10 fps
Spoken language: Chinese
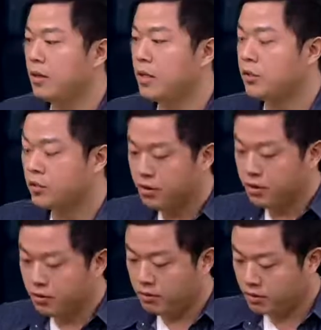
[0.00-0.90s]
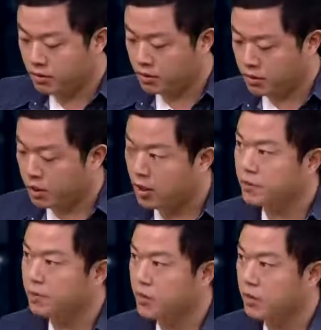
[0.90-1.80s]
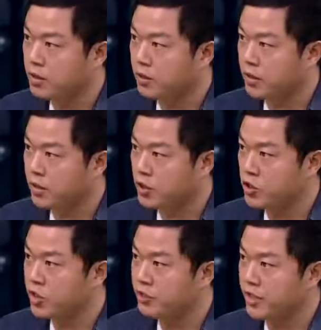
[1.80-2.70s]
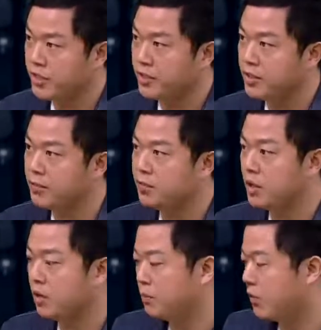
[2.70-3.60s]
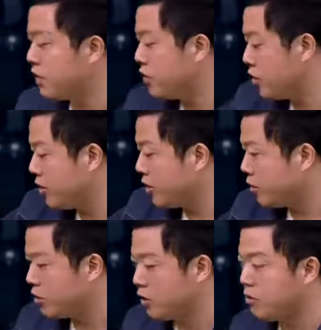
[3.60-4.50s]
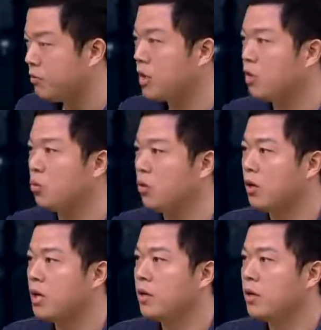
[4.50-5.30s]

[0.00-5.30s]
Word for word: 他就四个小孩儿在轿车里面停着，然后别人骑着电动车从边上过，